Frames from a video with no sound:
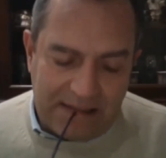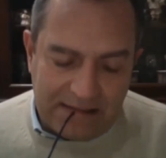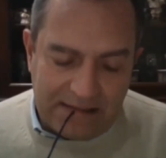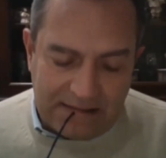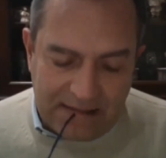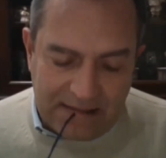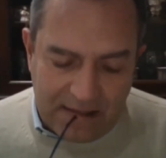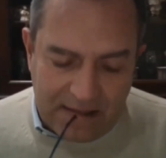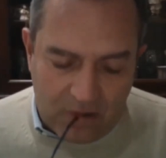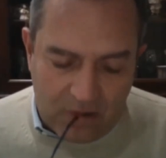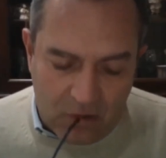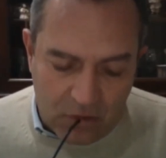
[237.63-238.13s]

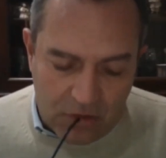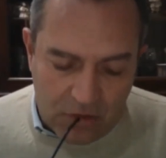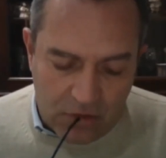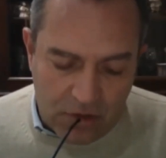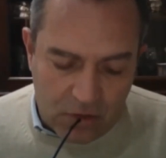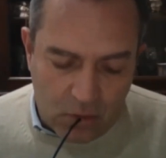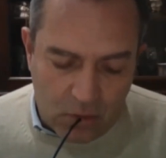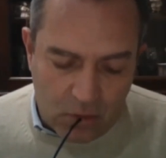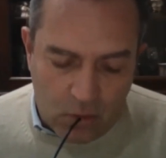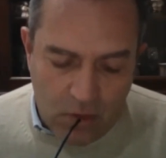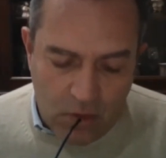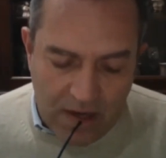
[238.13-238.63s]
altre cose
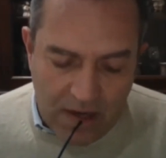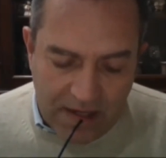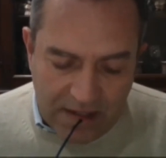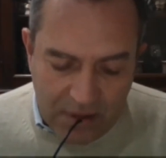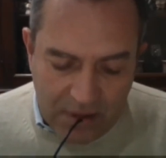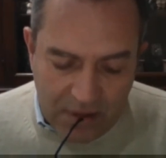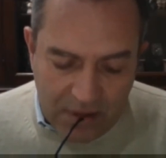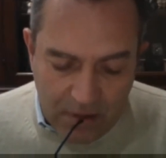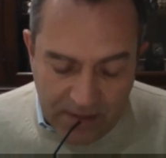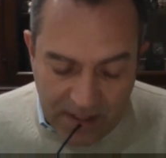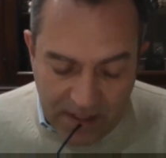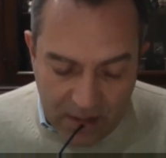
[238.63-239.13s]
su cui
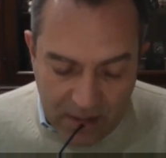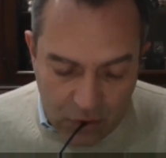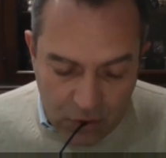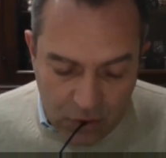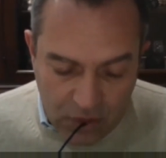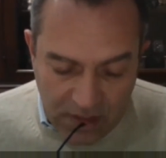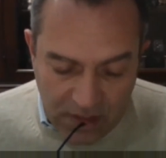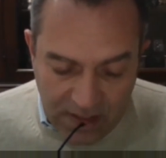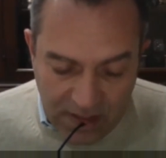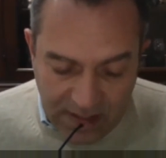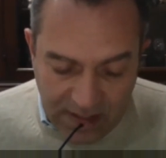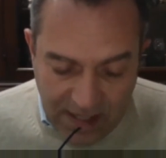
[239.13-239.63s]
anche io per
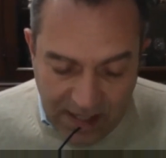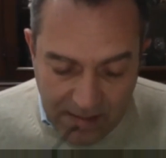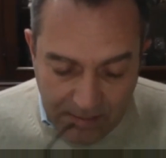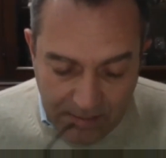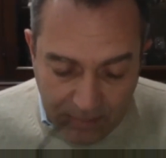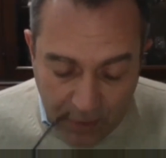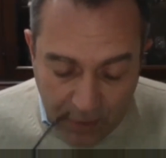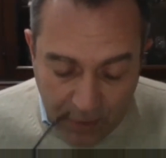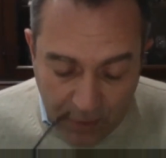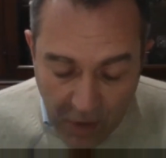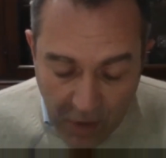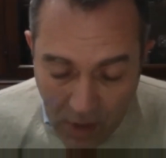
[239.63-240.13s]
ragioni di
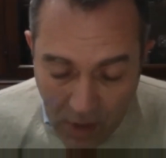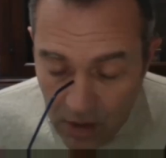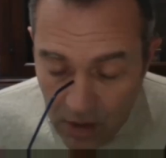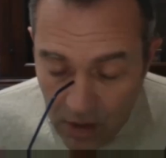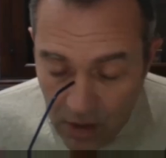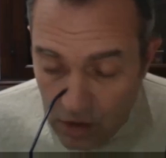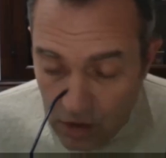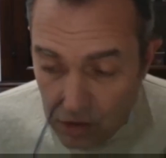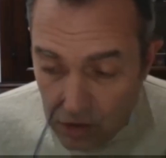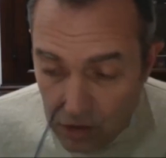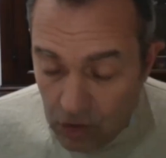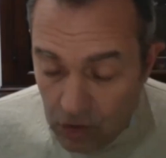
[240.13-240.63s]
tempo
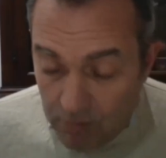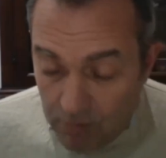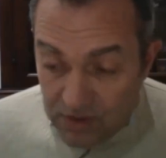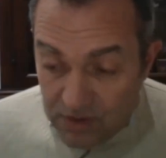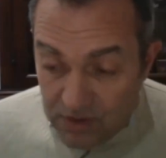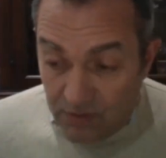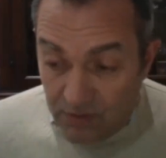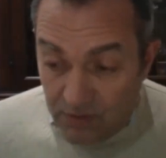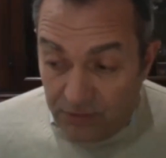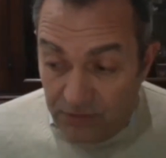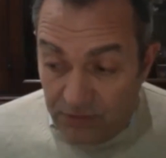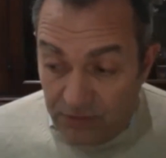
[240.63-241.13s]
non mi
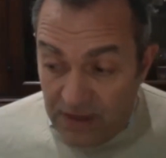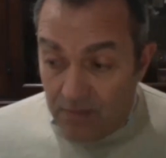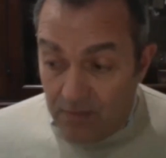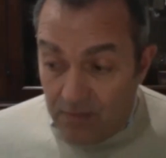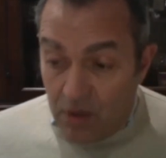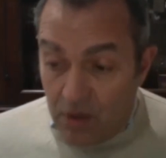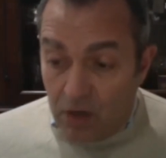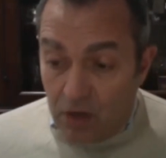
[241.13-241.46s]
soffermo.